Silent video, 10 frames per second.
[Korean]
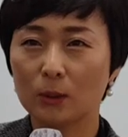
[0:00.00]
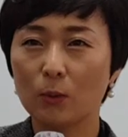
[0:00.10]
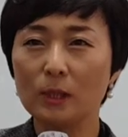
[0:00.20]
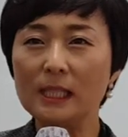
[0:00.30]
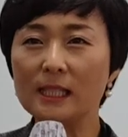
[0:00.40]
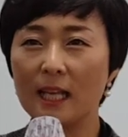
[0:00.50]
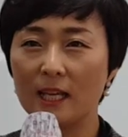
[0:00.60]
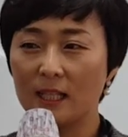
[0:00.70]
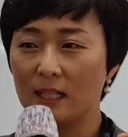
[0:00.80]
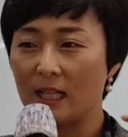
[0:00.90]
또
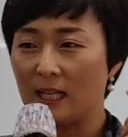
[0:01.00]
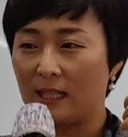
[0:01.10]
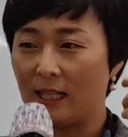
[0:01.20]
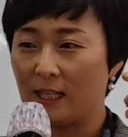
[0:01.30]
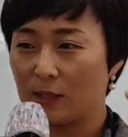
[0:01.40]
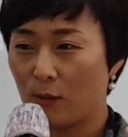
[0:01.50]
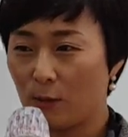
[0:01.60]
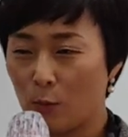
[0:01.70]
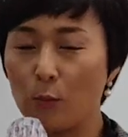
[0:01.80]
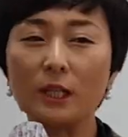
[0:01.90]
인생에
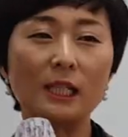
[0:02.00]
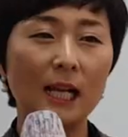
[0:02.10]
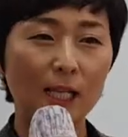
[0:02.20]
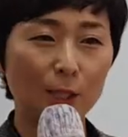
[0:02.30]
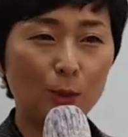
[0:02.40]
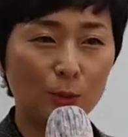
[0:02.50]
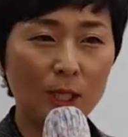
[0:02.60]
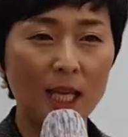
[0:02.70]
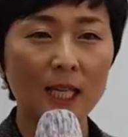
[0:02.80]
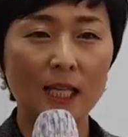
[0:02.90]
대해서 고민을 하는
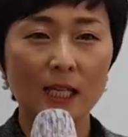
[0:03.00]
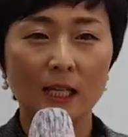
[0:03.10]
중에